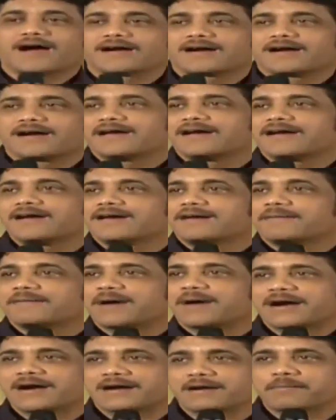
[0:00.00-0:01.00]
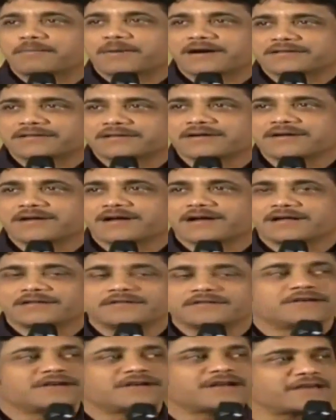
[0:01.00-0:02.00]
అక్కడ పాటలు పాడతాం
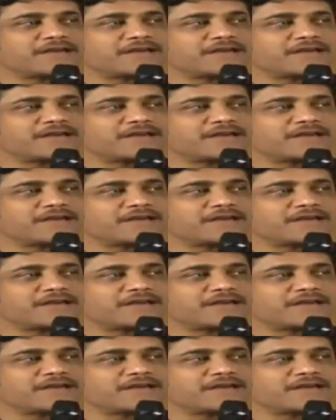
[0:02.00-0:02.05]
కాదు